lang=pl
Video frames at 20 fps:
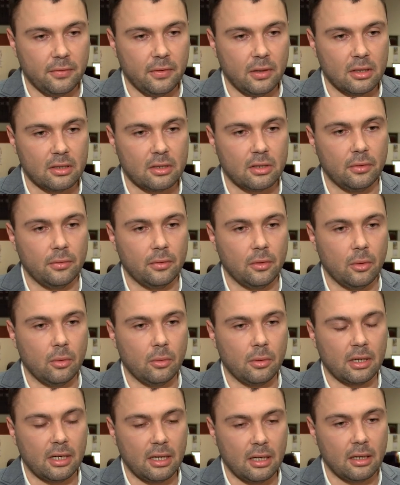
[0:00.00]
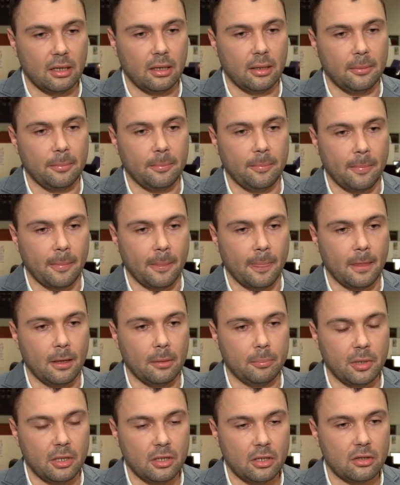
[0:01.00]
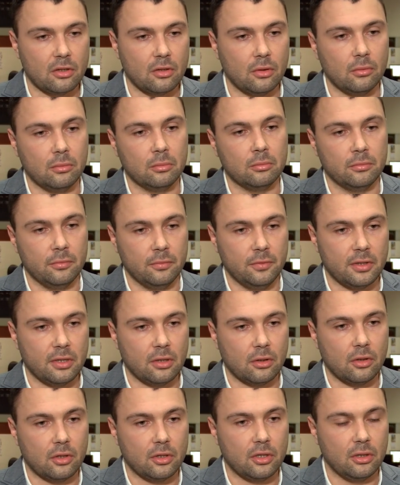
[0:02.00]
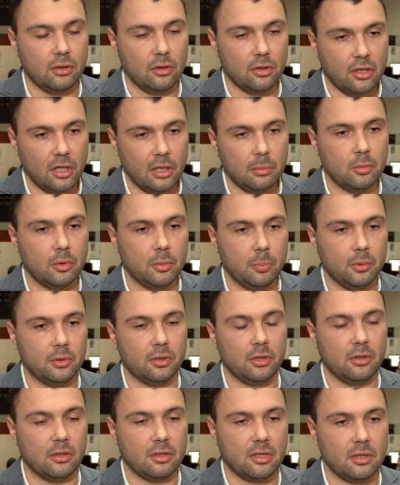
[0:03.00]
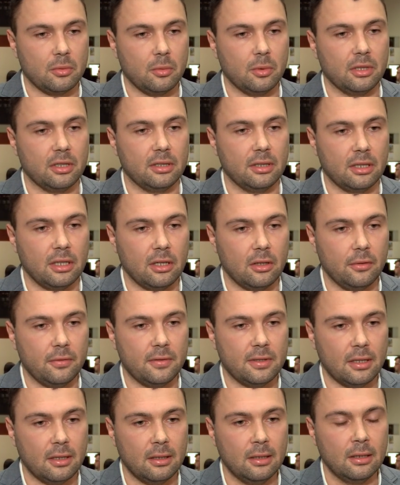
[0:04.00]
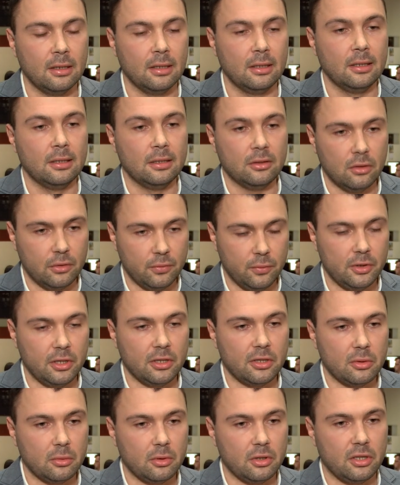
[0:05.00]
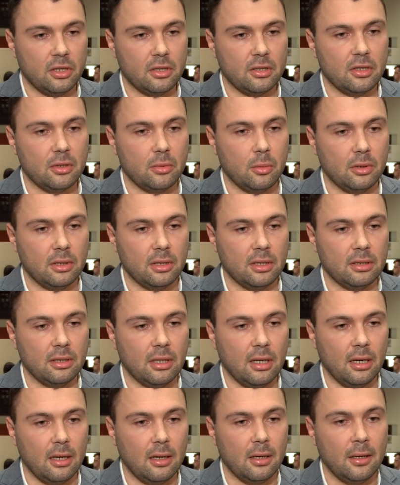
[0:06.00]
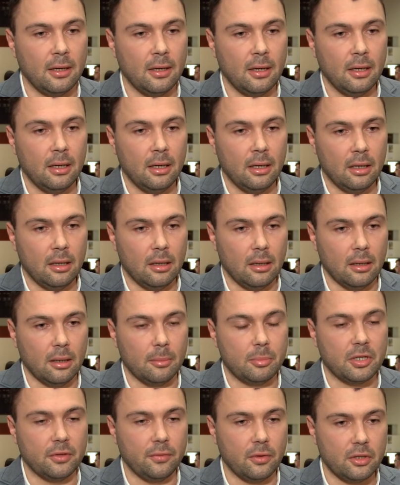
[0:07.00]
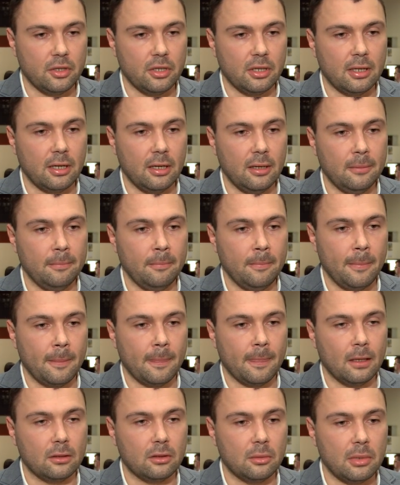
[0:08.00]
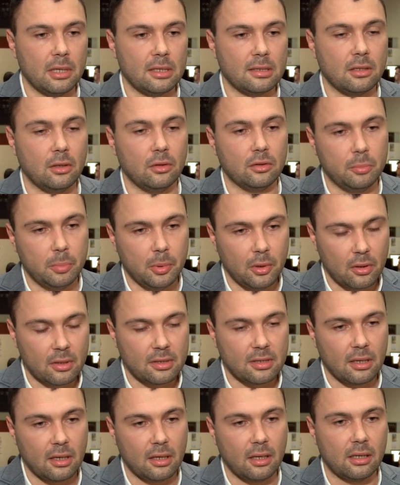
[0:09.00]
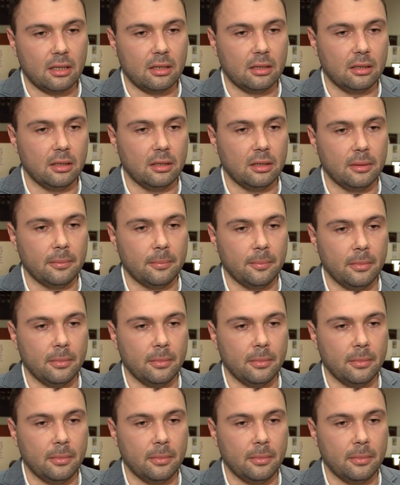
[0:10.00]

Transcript: finansową, karę mm, pieniężną w wysokości do 7,5 tysiąca złotych na kierowcę, do 20 tysięcy złotych na przewoźnika Natomiast odbiorca, jak i